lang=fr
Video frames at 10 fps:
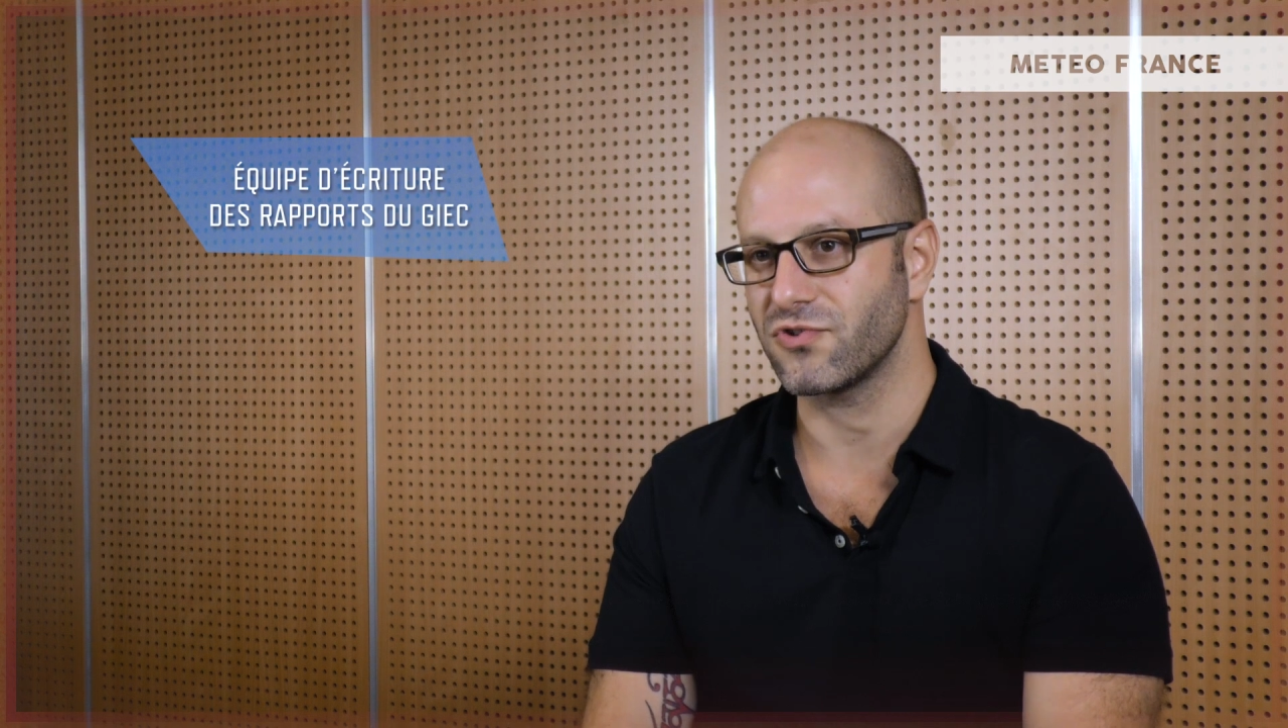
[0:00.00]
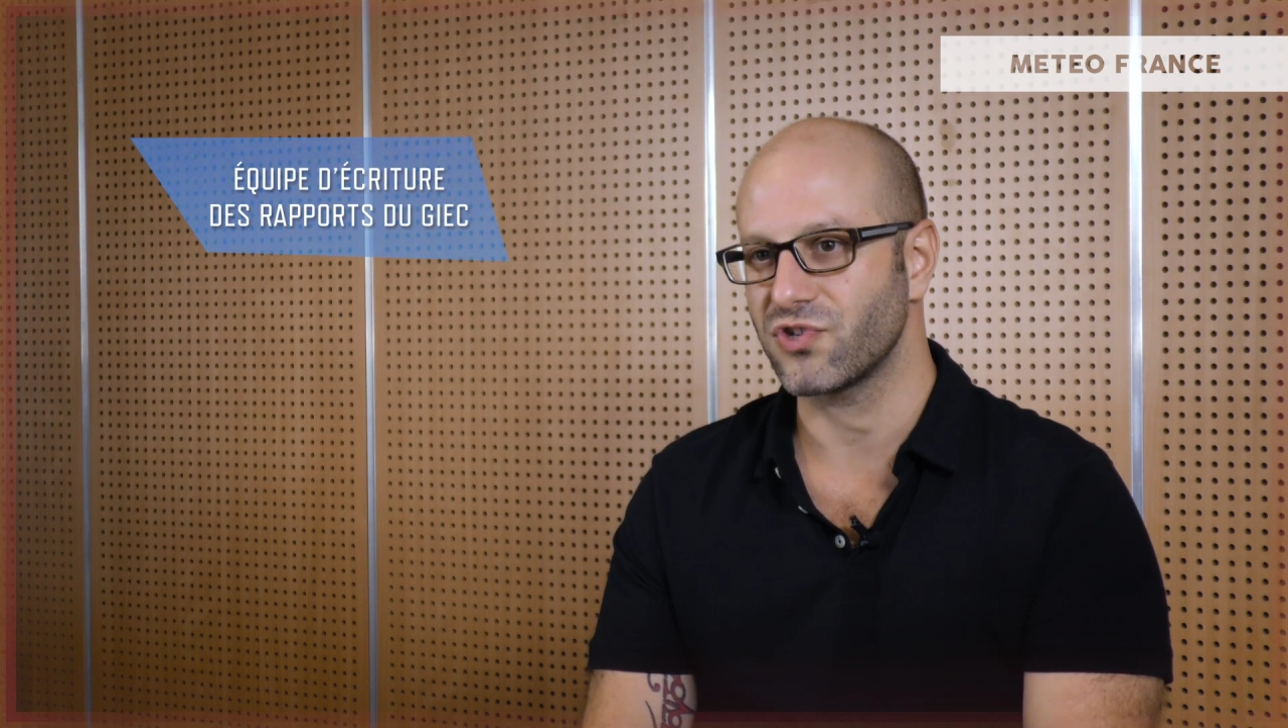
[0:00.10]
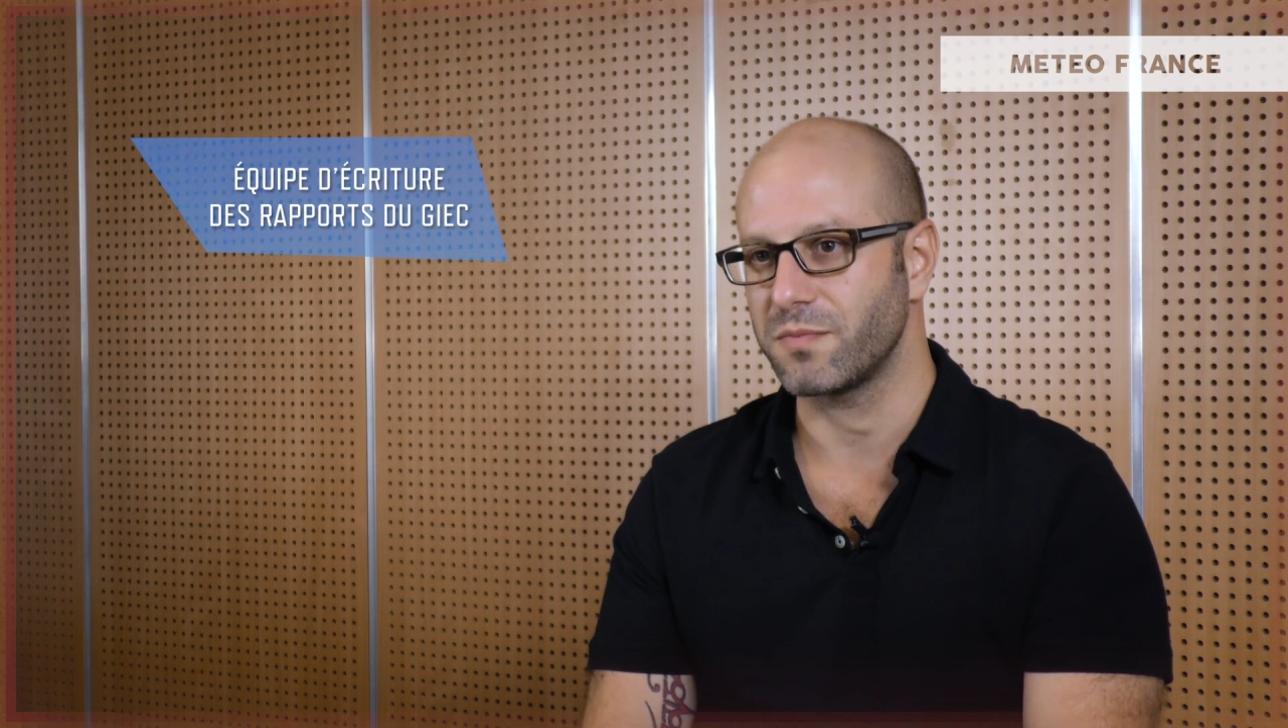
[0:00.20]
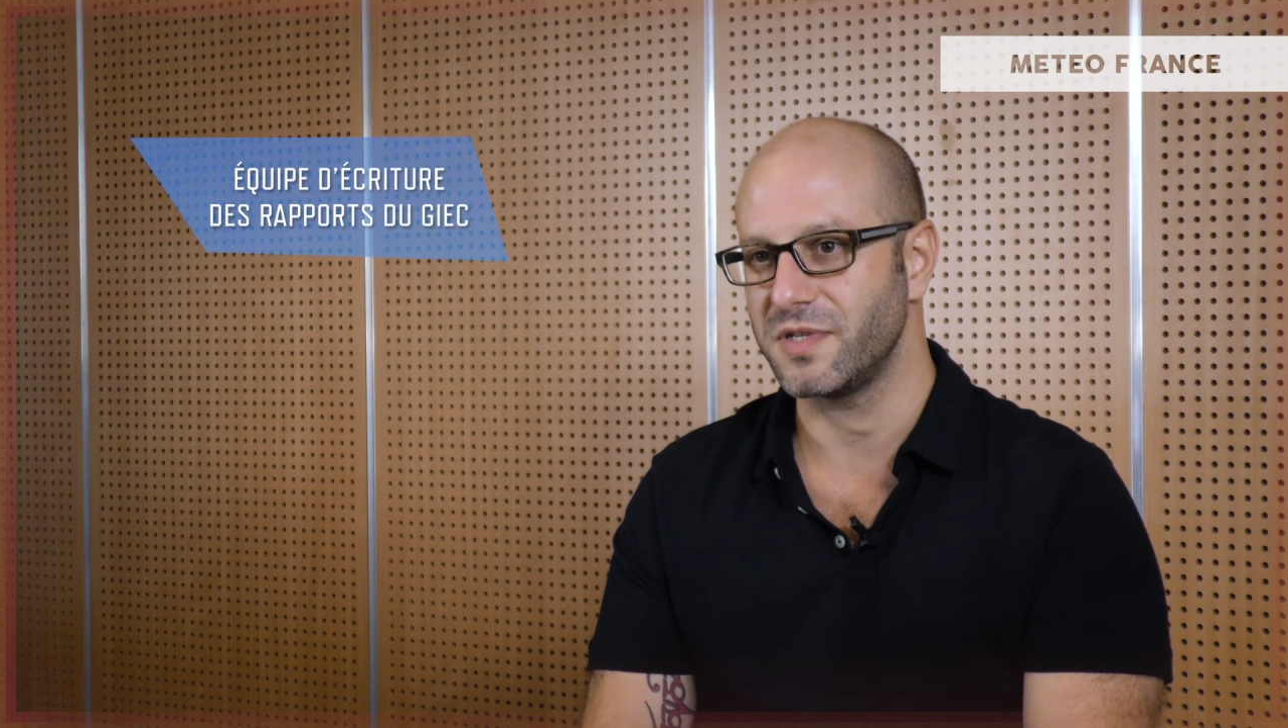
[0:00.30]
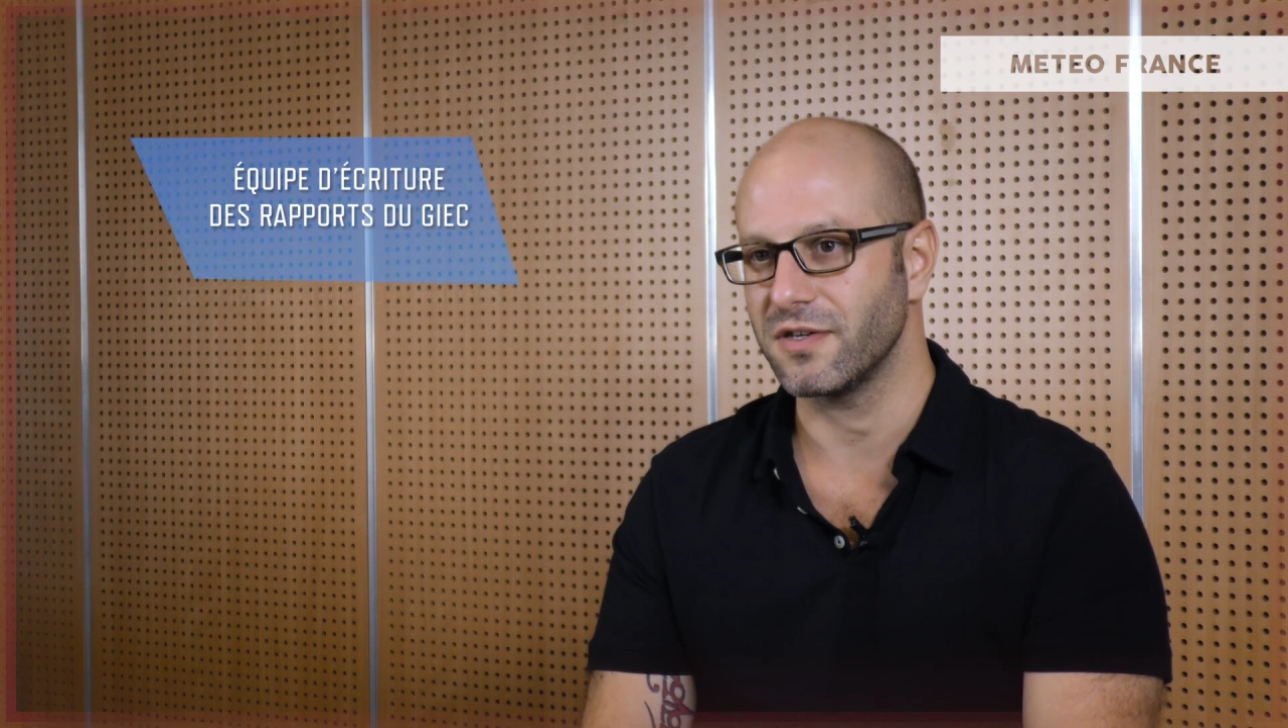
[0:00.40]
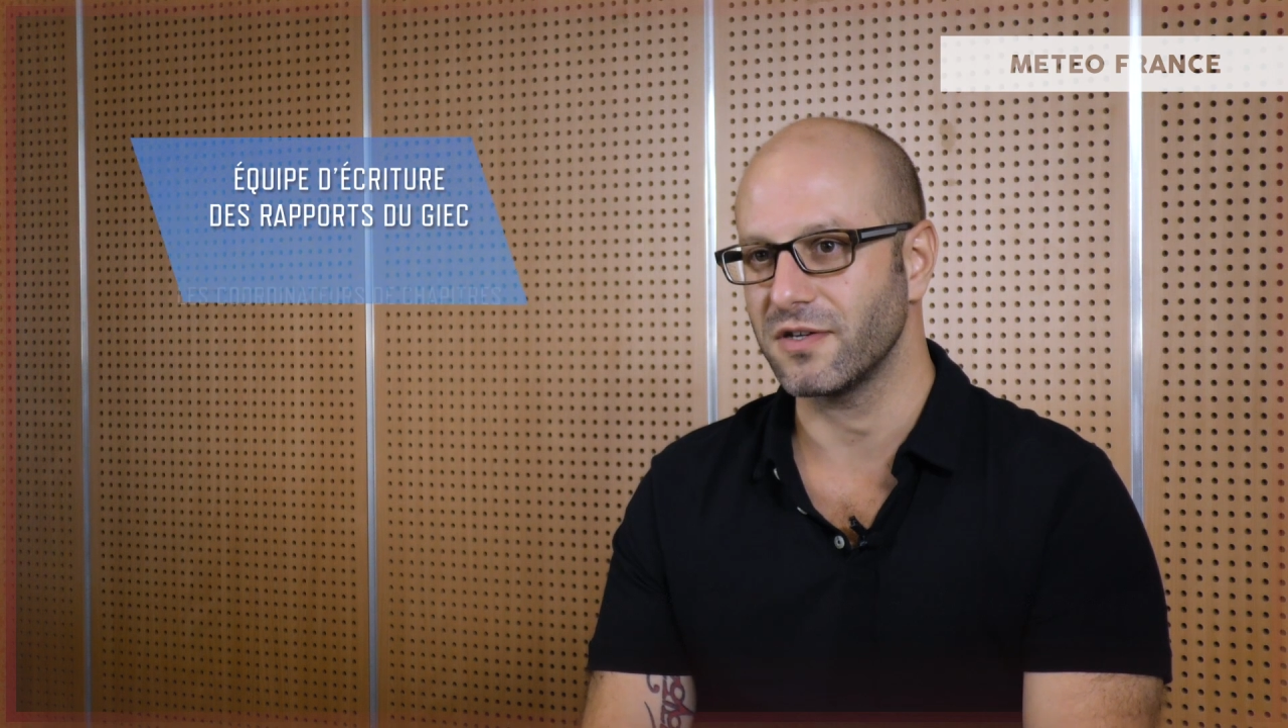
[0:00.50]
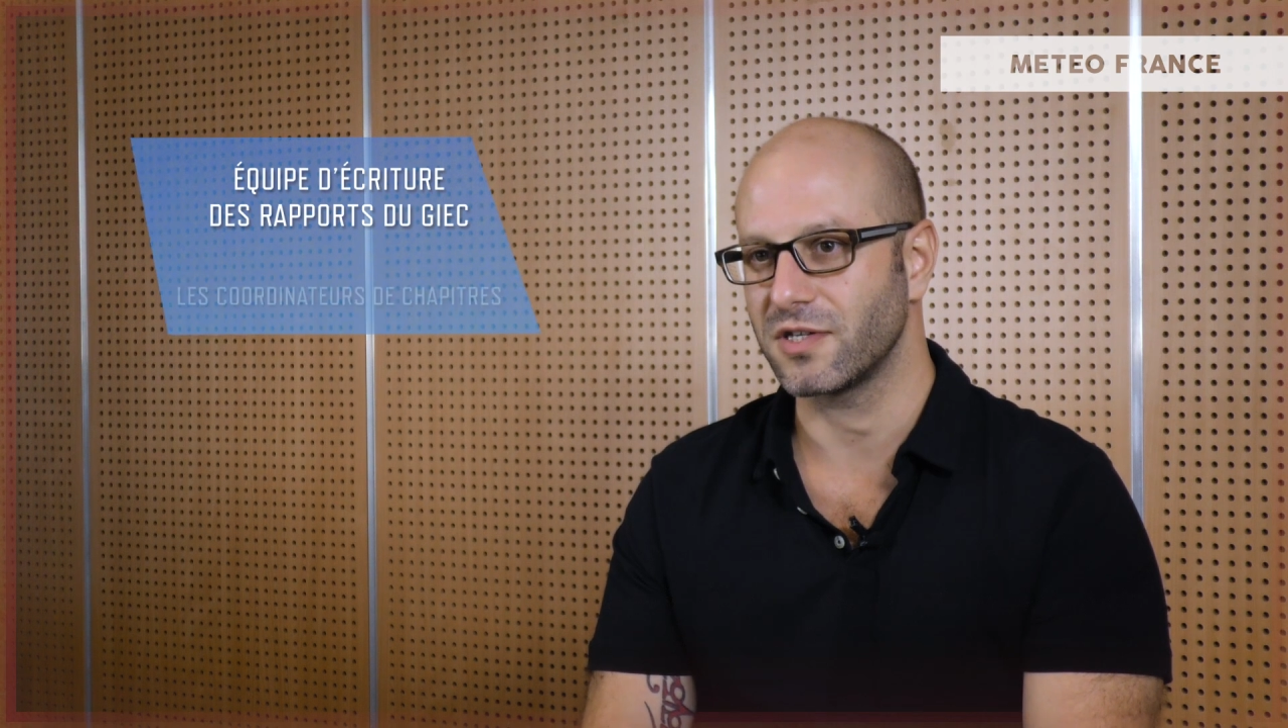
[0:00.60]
de chapitres